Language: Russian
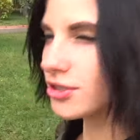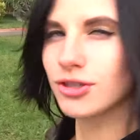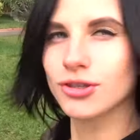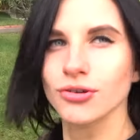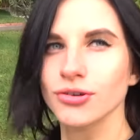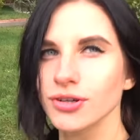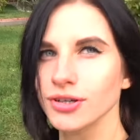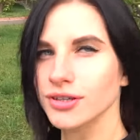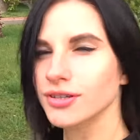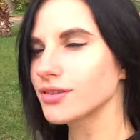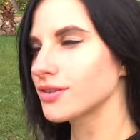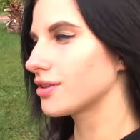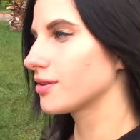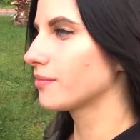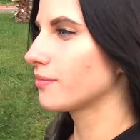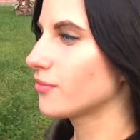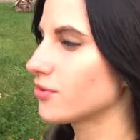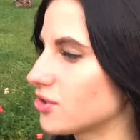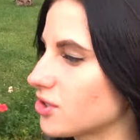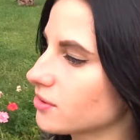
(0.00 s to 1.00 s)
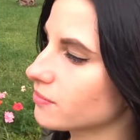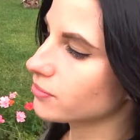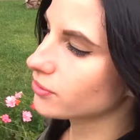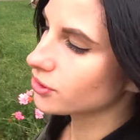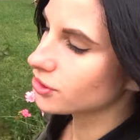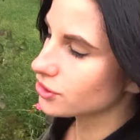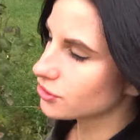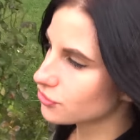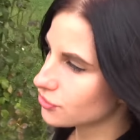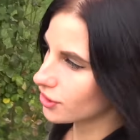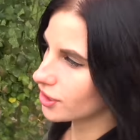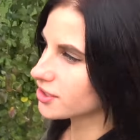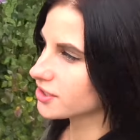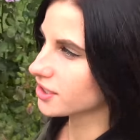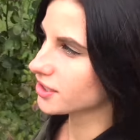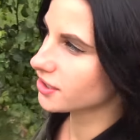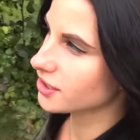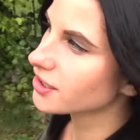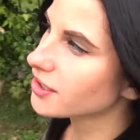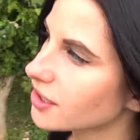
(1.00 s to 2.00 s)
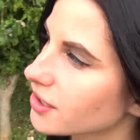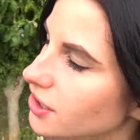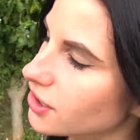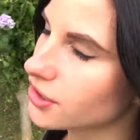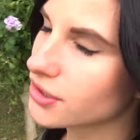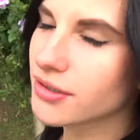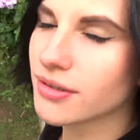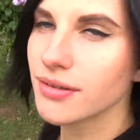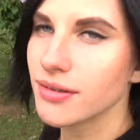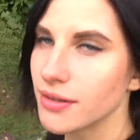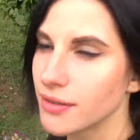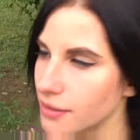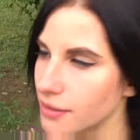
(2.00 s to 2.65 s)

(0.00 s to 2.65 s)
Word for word: Да, надо сейчас будет уточнить, друзья.